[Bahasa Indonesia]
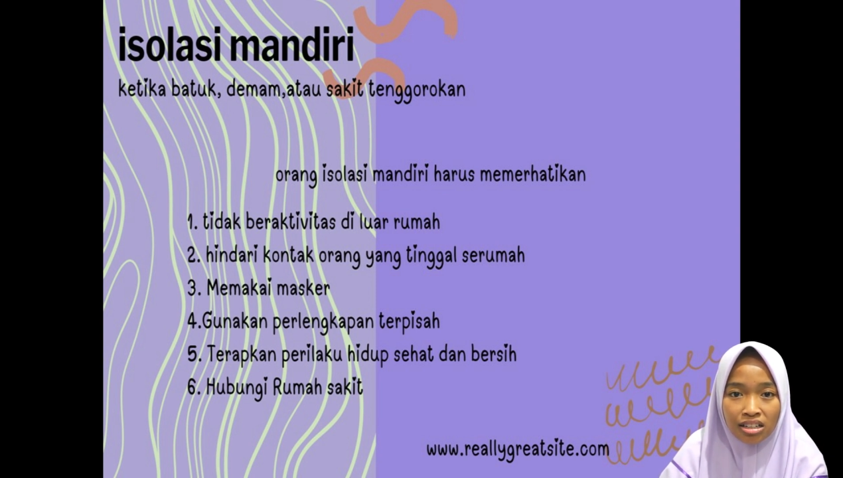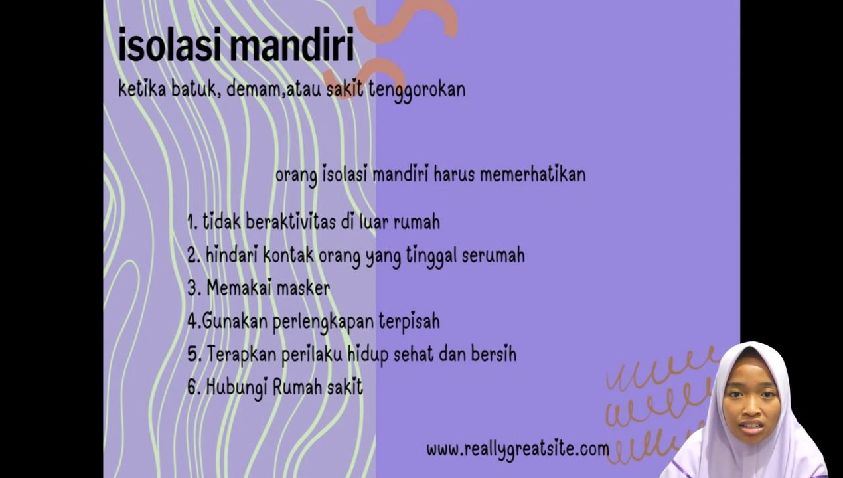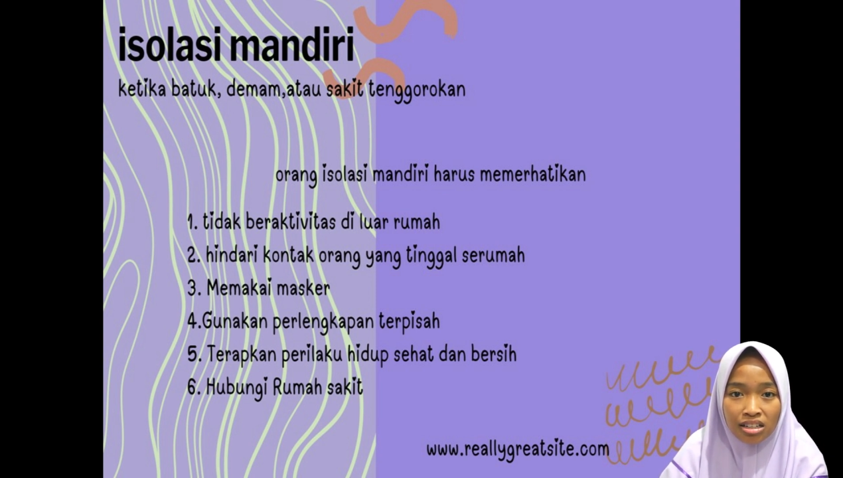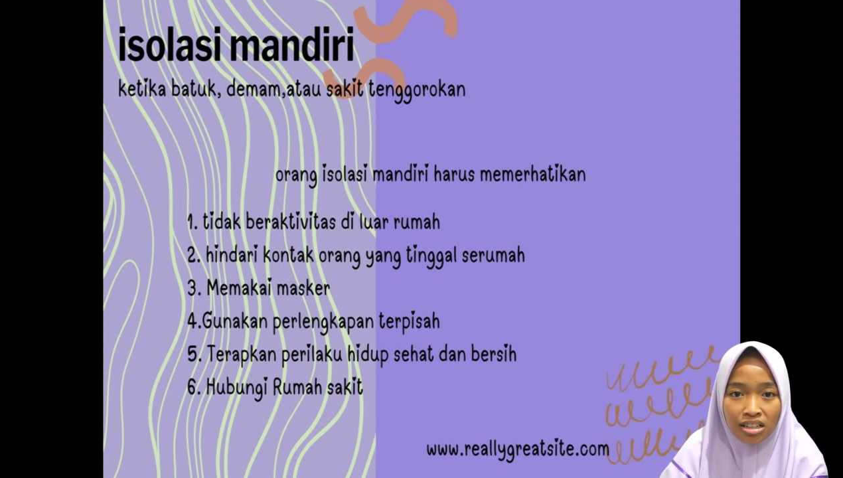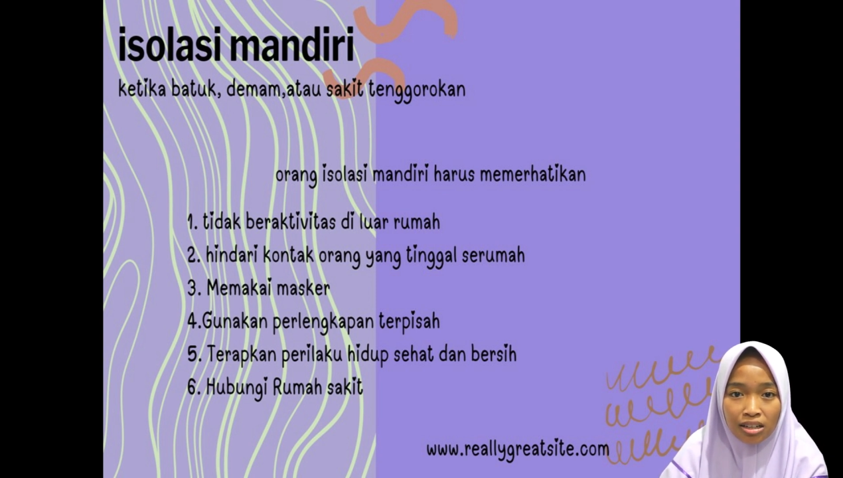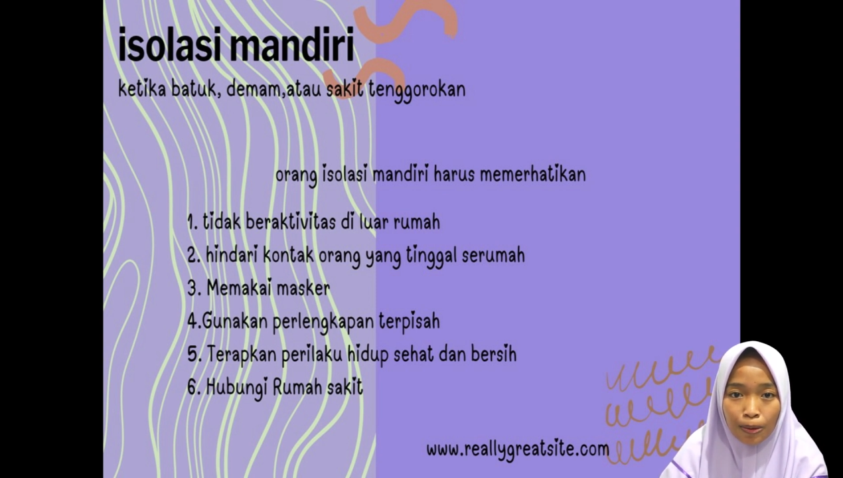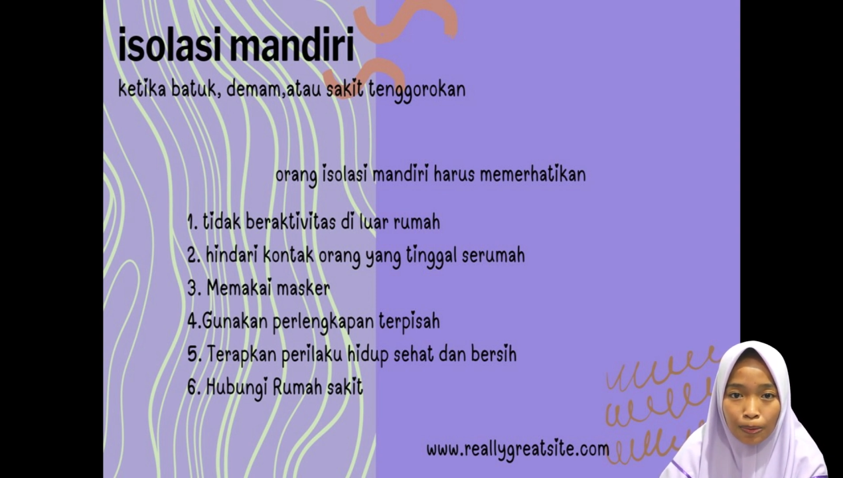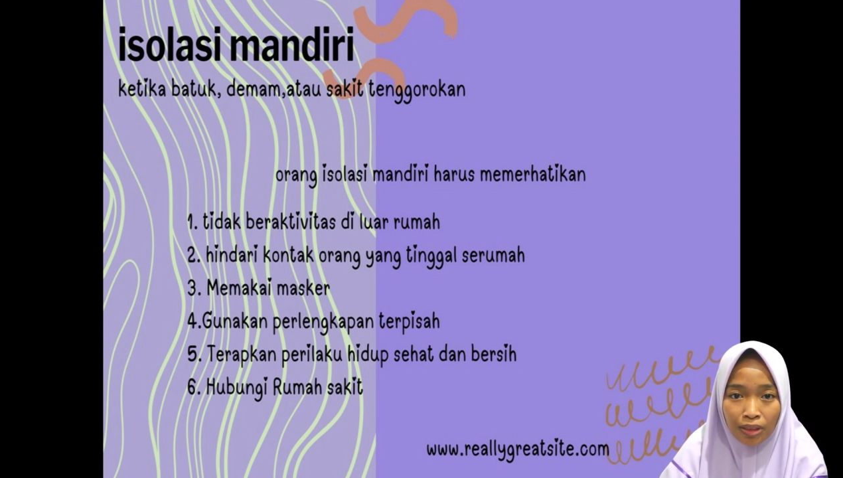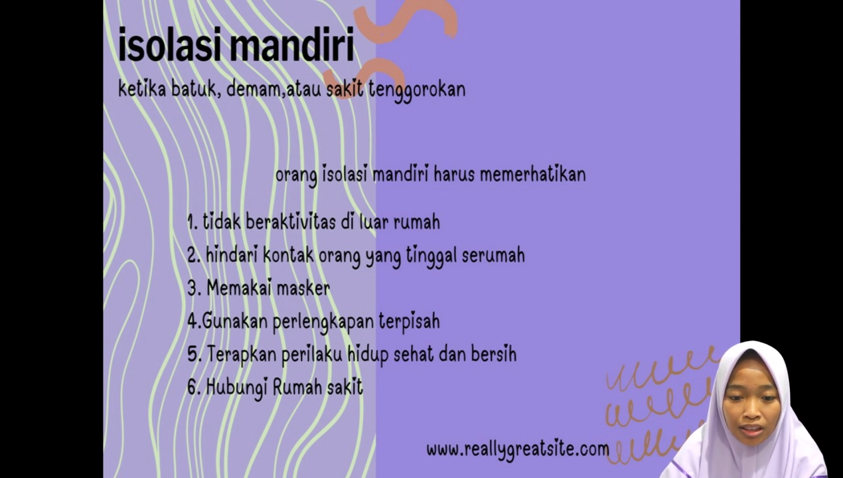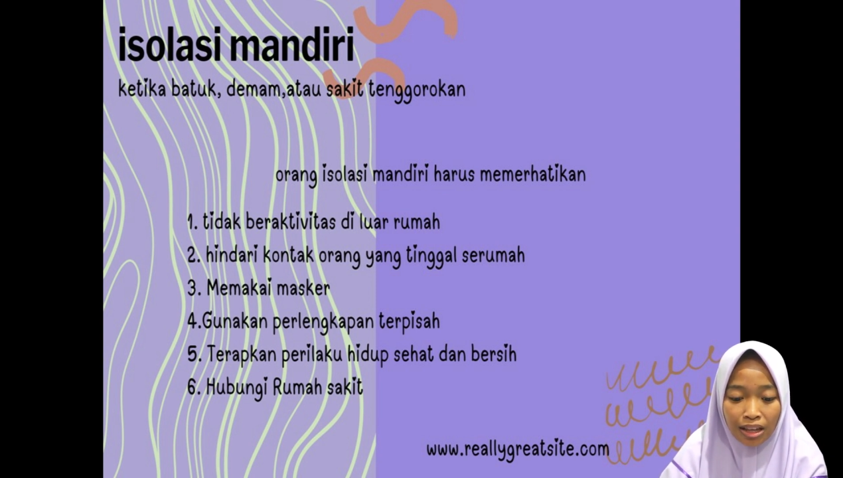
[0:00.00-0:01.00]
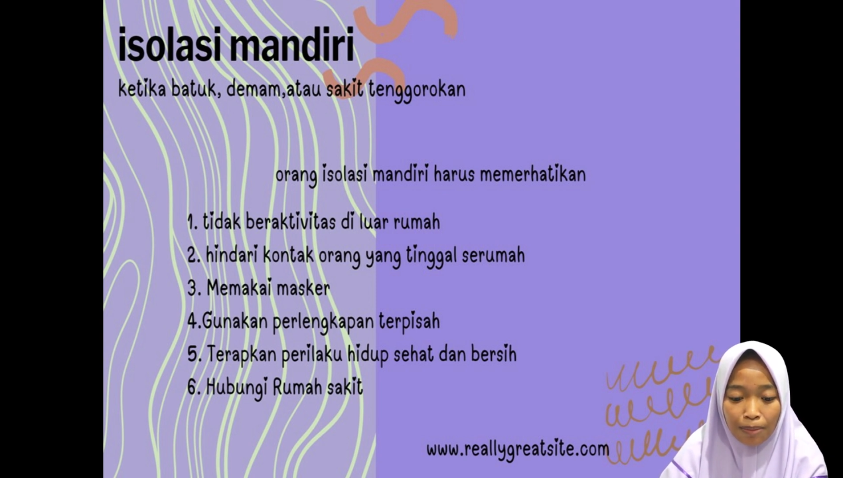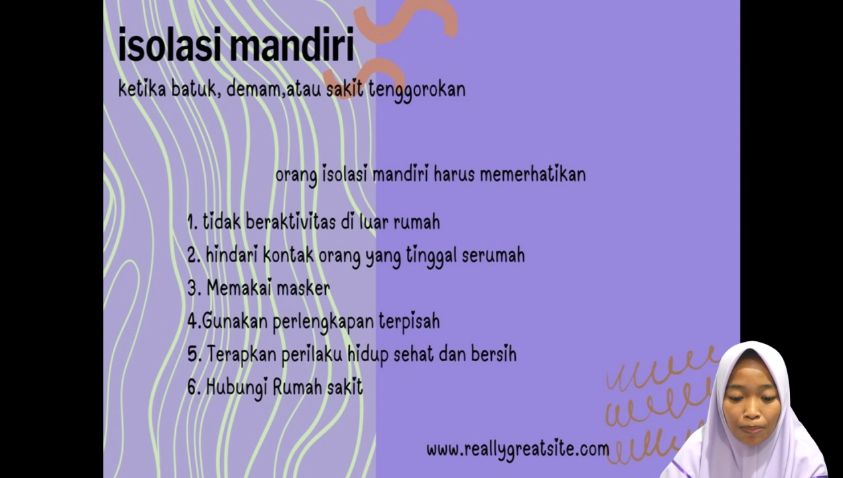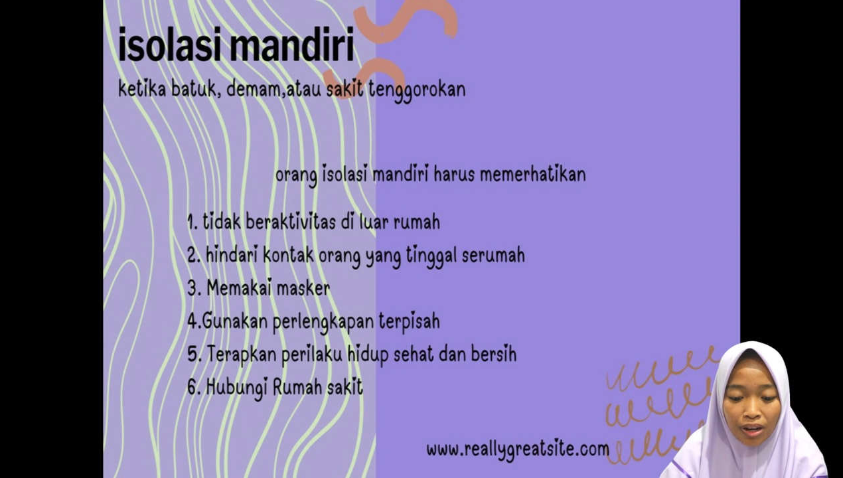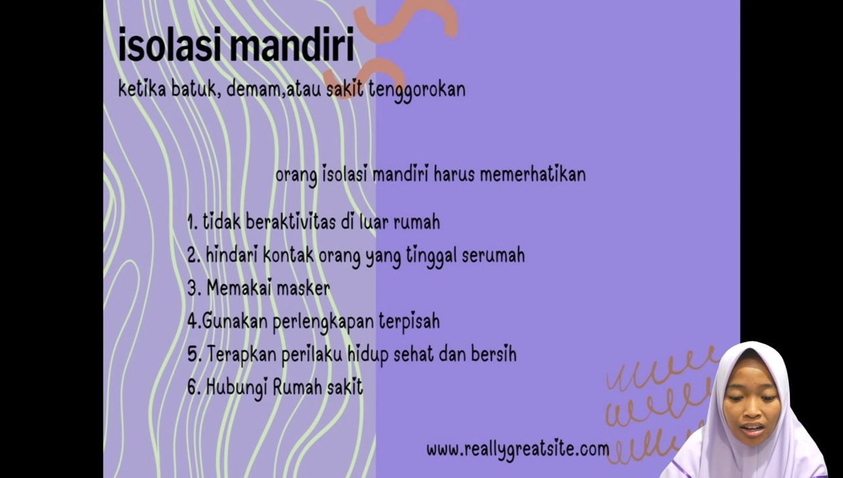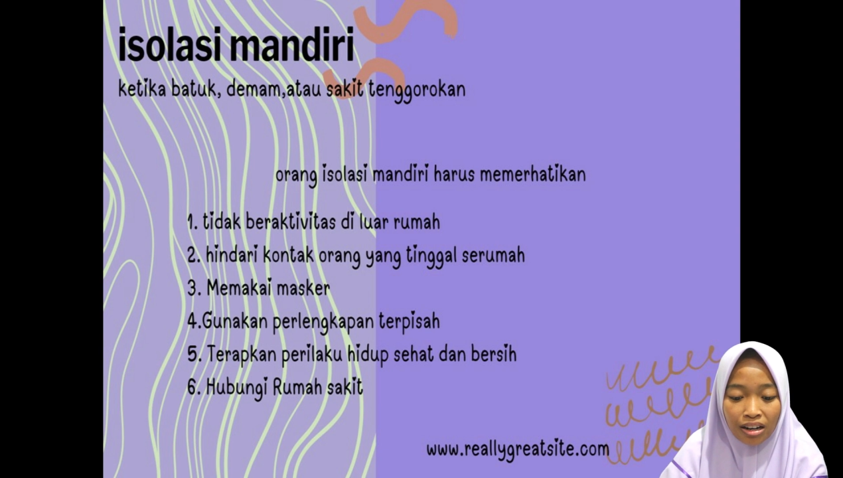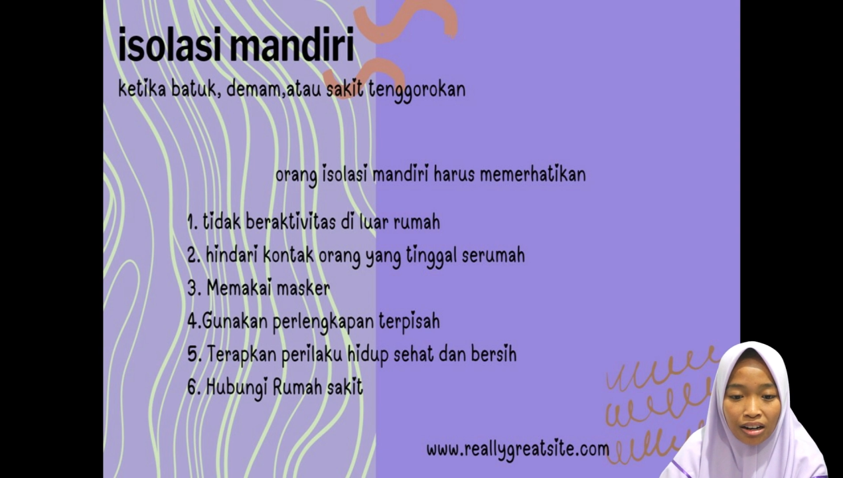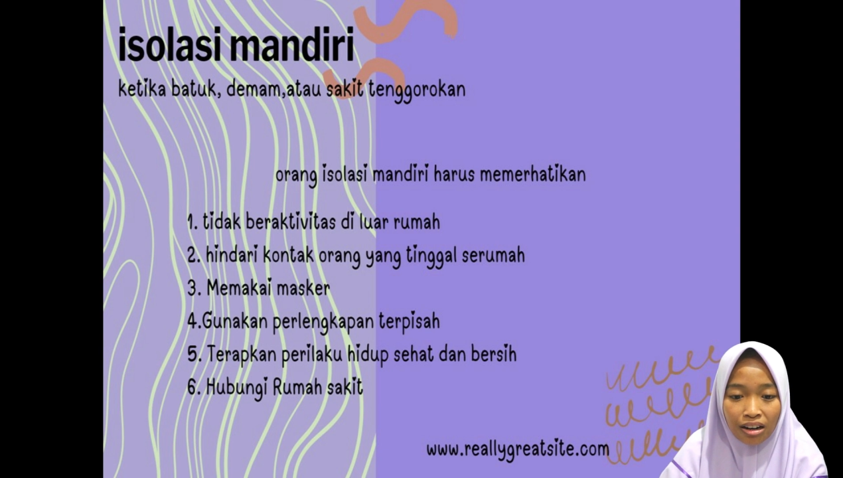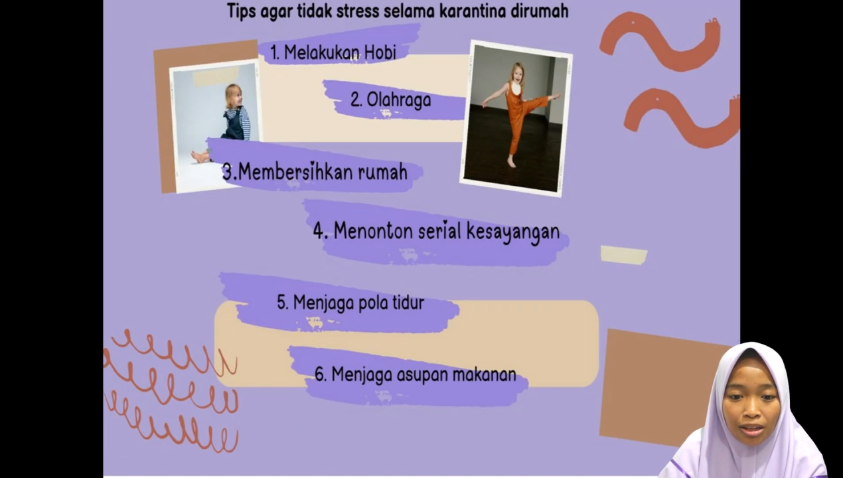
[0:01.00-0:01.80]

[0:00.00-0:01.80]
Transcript: ditetapkan.